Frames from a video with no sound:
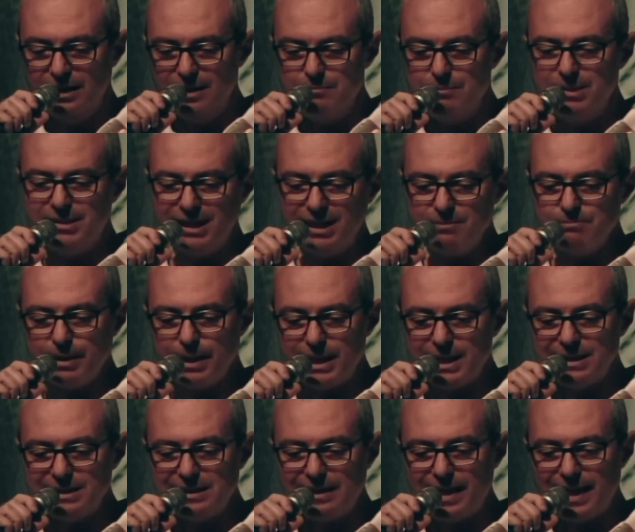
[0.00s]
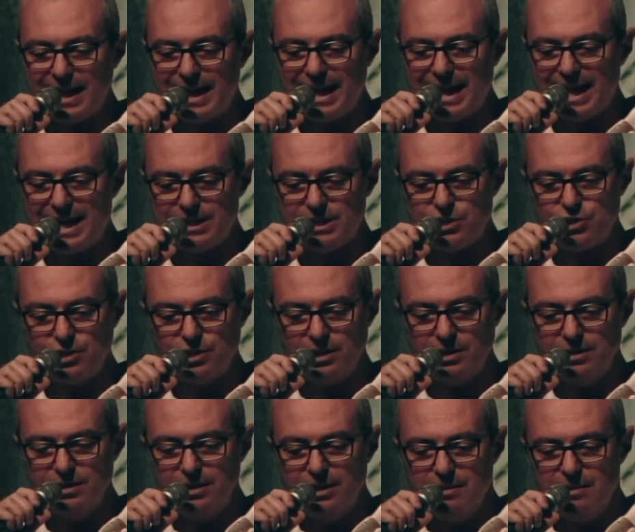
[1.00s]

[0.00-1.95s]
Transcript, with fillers: Mi sembra di andare a caccia,